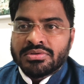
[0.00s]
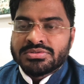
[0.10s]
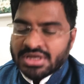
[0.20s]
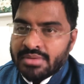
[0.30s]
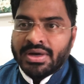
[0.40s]

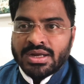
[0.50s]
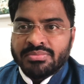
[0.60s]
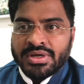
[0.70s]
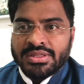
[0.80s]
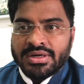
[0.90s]
జై భారత్
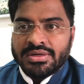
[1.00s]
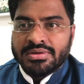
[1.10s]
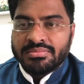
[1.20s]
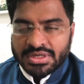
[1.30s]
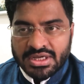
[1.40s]
మాత
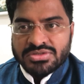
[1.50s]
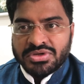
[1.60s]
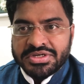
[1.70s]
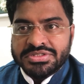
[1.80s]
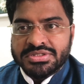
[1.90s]
మట్టా
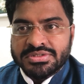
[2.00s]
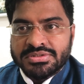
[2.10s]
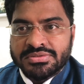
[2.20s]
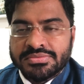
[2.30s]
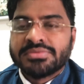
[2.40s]
సురేష్
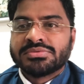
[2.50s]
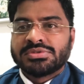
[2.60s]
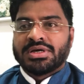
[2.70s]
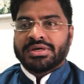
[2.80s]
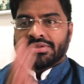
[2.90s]

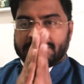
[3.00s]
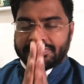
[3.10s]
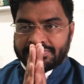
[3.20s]
జై హింద్